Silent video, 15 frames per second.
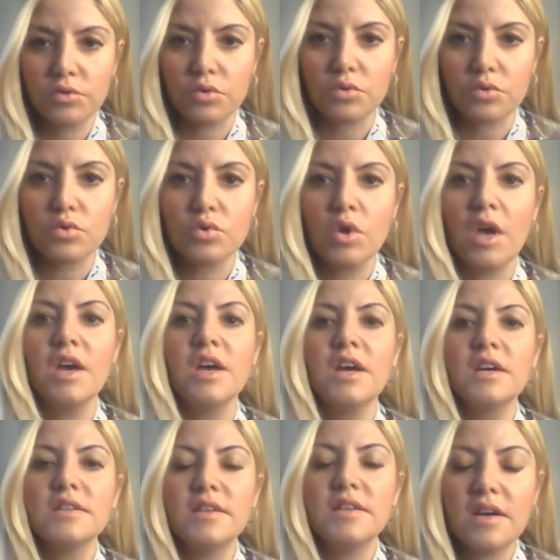alıyoruz.
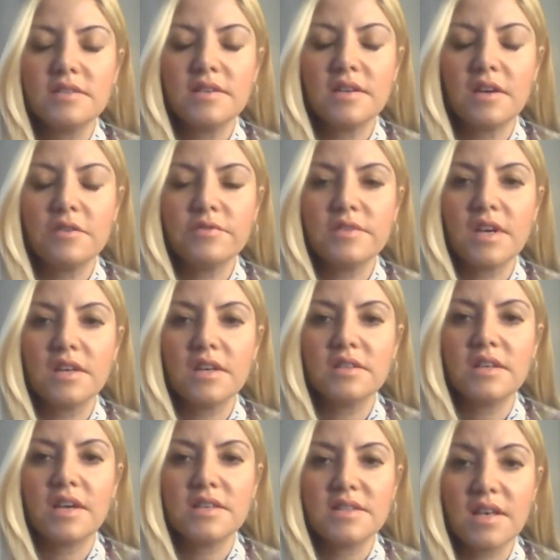Diğer
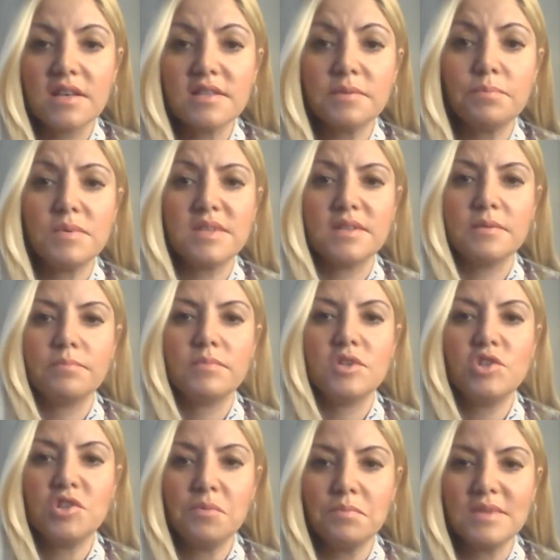taraftan esas bizim
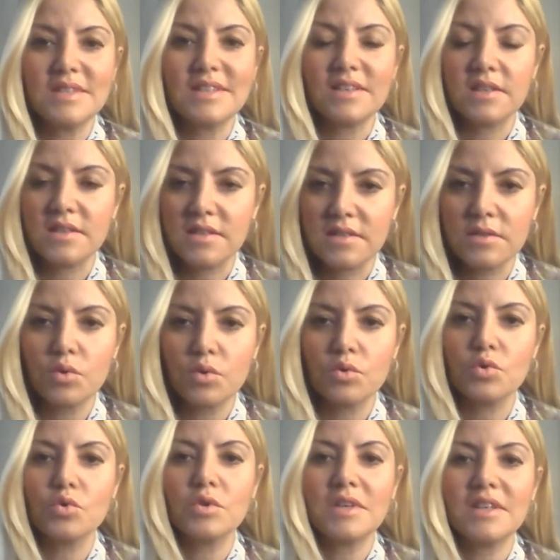işimizin gizli
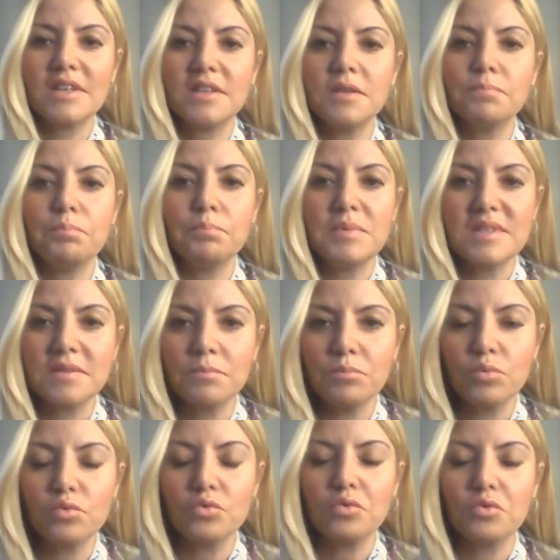sosu gidip bizim
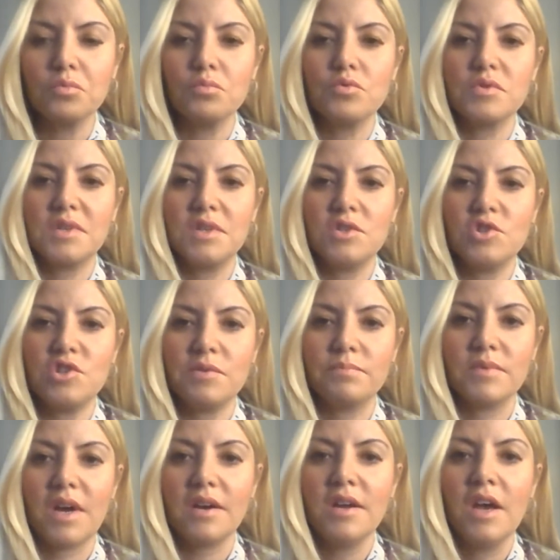bulduğumuz
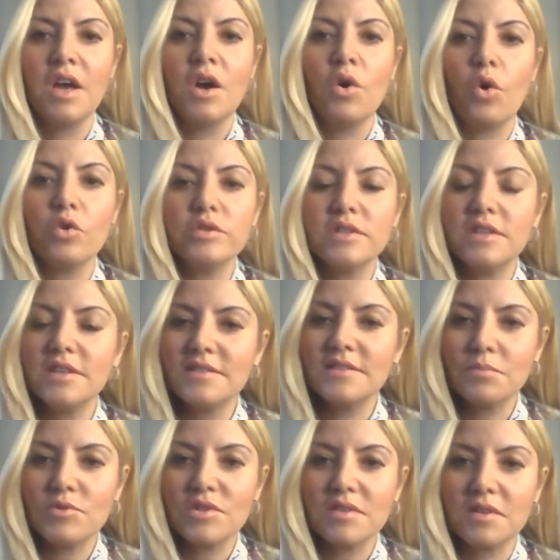girişimler. Onları
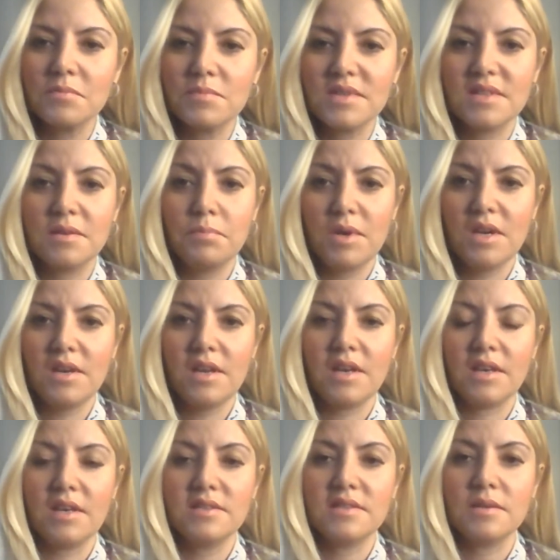yatırımcılarımızla bir araya
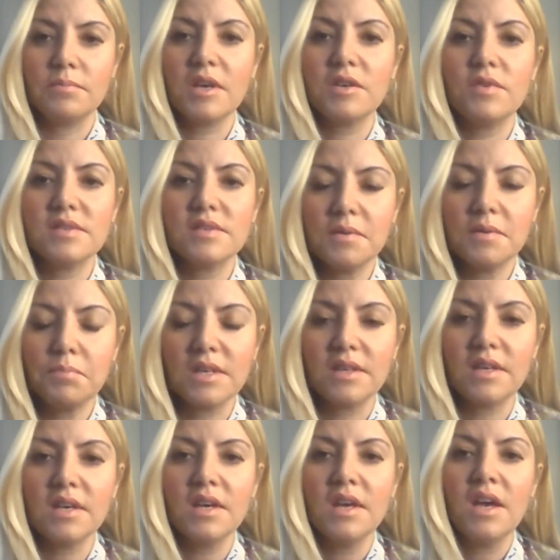getirmek ve tabii
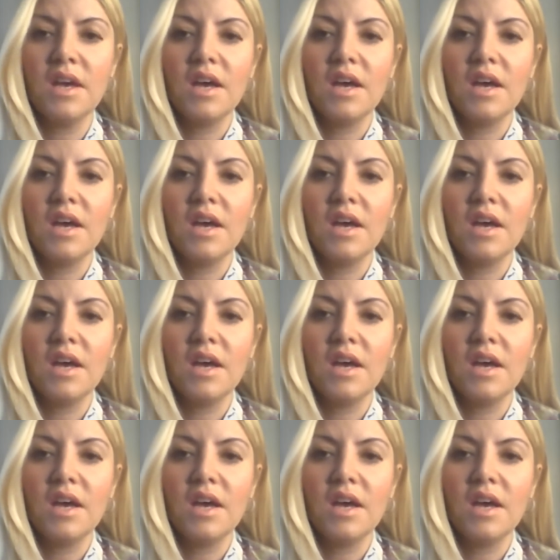ki